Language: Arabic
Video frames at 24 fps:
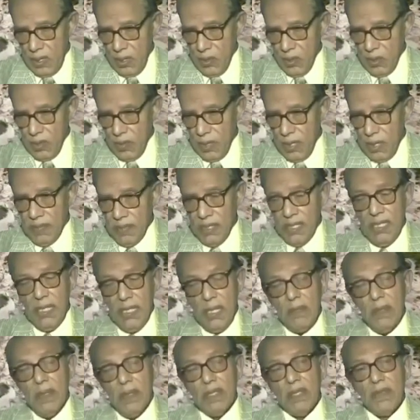وما من
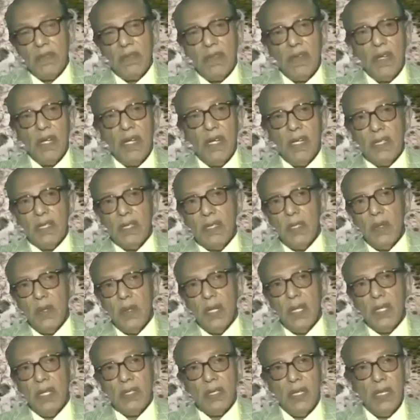دابة في الأرض
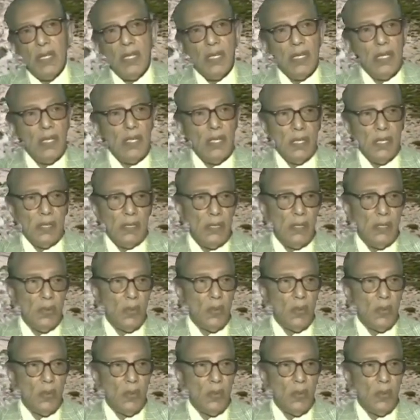ولا طائر يطير